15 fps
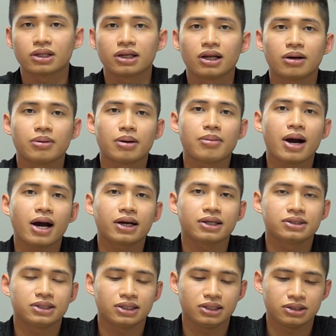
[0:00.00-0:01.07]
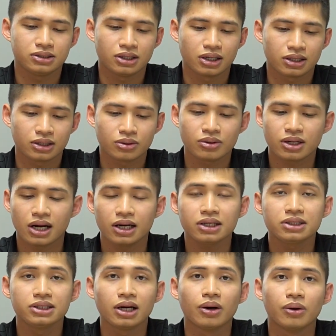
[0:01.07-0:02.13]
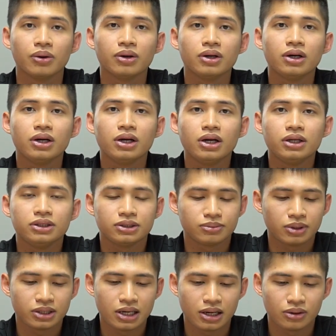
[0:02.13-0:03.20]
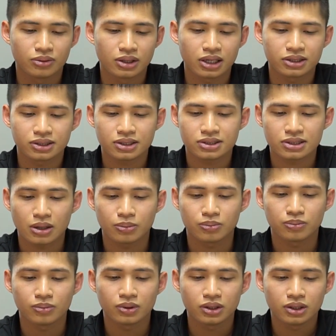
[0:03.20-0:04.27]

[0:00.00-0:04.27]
TL33 này trên thị trường thì có khá là nhiều nhưng mà đều là những cái dòng